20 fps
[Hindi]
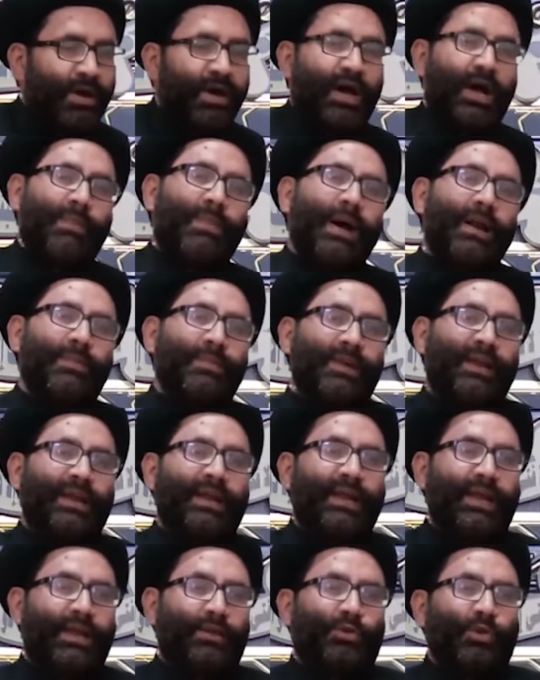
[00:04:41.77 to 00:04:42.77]
खबर
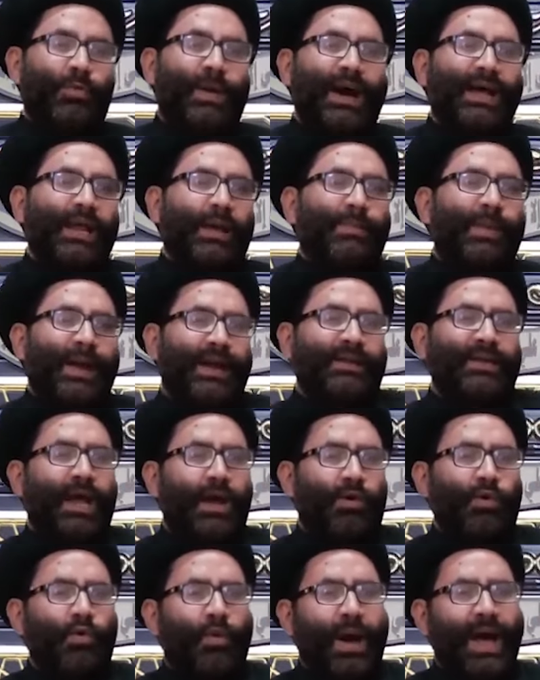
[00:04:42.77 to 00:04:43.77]
मिली तुम्हारे बेटा
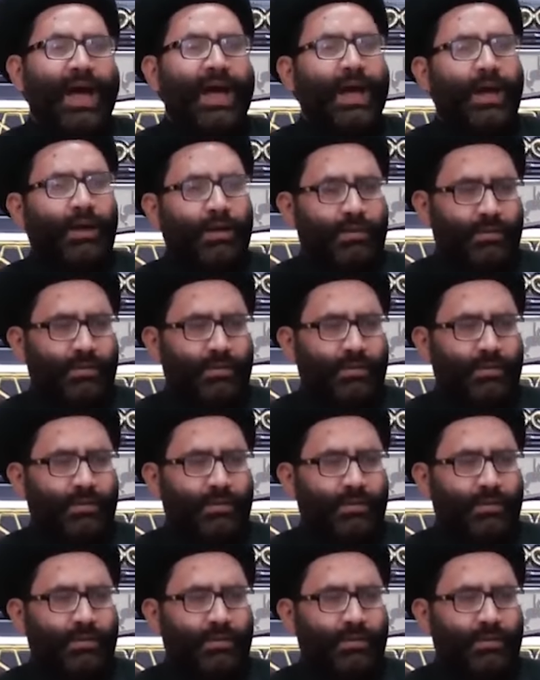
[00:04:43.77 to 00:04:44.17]
हुआ